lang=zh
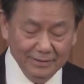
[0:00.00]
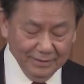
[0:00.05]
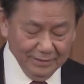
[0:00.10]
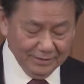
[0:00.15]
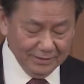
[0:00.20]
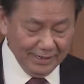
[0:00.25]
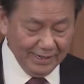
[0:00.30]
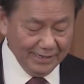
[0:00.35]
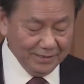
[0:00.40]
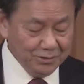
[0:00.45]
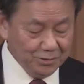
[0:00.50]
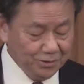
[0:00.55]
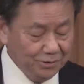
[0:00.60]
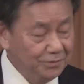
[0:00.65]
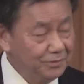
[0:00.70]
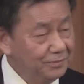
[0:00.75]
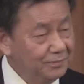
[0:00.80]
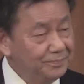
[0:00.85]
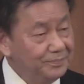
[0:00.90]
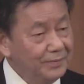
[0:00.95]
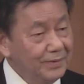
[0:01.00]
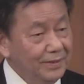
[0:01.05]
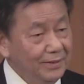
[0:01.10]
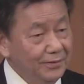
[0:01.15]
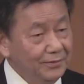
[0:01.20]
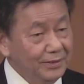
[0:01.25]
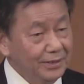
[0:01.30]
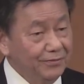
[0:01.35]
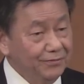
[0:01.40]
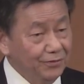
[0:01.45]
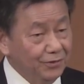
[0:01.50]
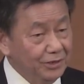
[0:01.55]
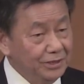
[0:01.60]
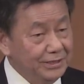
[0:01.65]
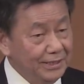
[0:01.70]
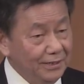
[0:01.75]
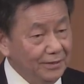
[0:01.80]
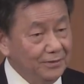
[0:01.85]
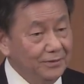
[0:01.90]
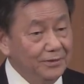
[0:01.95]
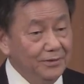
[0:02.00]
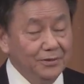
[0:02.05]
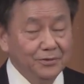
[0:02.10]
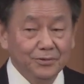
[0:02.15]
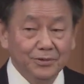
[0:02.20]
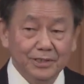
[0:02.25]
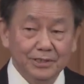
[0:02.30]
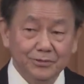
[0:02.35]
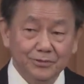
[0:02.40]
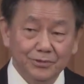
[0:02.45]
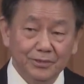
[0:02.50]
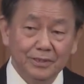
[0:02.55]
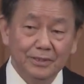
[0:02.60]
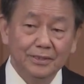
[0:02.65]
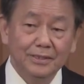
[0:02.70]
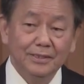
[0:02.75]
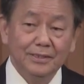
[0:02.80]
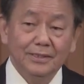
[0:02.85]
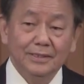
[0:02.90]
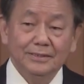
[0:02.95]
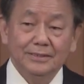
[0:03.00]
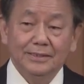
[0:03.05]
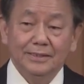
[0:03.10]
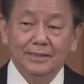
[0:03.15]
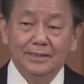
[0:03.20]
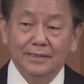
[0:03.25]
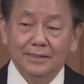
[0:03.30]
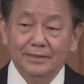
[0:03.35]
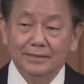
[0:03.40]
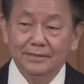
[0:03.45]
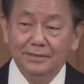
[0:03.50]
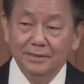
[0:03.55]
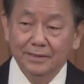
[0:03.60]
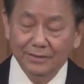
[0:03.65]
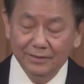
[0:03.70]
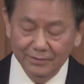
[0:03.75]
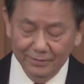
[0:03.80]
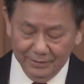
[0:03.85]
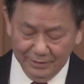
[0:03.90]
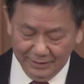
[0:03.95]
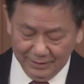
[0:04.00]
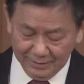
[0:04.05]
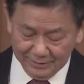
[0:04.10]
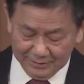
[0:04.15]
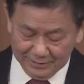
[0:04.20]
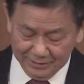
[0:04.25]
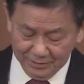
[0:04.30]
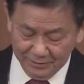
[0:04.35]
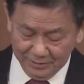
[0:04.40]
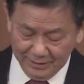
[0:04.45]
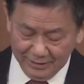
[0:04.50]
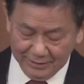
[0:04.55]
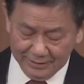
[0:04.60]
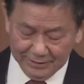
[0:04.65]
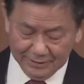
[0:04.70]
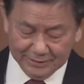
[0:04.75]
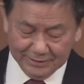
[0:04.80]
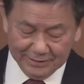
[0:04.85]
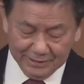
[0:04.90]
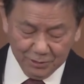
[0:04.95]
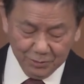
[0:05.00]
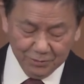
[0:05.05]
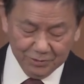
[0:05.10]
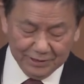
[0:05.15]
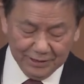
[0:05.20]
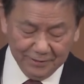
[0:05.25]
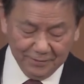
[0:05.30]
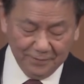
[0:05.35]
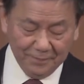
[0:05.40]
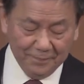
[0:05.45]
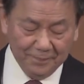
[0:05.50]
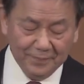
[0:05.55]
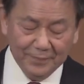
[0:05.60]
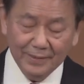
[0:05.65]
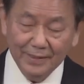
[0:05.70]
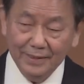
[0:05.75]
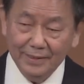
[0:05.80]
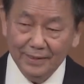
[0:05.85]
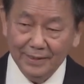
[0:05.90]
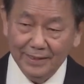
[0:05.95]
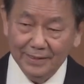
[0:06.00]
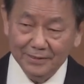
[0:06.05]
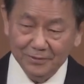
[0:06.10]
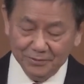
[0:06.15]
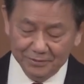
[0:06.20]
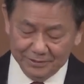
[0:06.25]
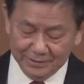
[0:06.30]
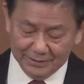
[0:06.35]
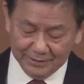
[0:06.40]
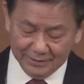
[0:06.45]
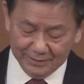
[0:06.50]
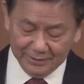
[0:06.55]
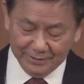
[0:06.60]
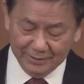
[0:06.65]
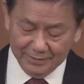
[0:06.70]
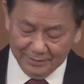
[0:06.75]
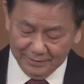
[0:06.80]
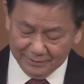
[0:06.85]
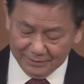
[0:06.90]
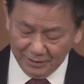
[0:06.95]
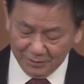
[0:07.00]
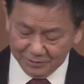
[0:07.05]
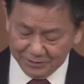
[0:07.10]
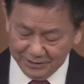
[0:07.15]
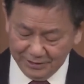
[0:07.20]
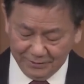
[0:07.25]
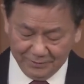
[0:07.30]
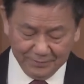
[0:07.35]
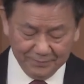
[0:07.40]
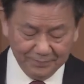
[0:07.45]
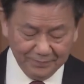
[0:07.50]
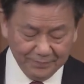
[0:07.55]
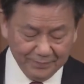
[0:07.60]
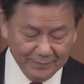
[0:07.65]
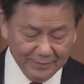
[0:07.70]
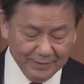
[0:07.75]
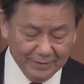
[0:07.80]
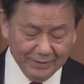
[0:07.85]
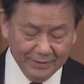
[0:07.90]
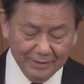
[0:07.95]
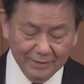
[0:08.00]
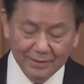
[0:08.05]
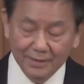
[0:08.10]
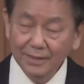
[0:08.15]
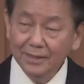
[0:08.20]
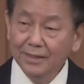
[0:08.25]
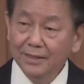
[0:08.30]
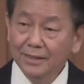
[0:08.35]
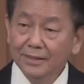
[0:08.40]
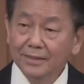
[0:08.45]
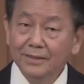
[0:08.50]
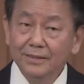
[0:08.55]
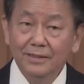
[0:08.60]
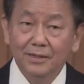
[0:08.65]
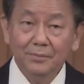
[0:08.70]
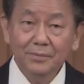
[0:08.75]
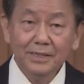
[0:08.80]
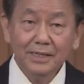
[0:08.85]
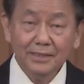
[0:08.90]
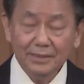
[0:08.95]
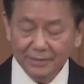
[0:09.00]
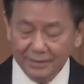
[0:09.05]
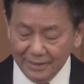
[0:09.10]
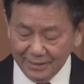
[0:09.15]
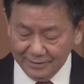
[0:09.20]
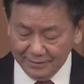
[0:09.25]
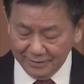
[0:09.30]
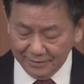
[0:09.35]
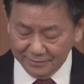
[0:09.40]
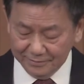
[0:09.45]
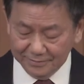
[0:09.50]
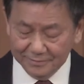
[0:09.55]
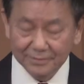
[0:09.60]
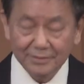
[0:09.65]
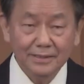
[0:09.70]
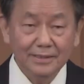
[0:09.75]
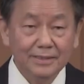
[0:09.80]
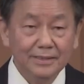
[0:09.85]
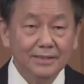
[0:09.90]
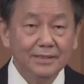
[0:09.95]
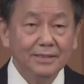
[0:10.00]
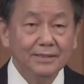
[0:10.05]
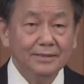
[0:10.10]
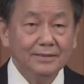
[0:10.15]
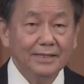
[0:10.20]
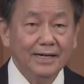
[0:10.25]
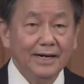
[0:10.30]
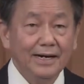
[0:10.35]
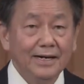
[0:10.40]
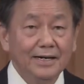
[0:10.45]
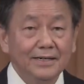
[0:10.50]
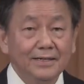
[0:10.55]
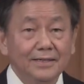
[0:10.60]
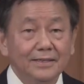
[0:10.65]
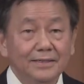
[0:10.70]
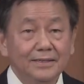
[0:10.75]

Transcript: 禅宗或者佛教，或者说这个呃基呃这基督教，还有这个道教。我们看到看到他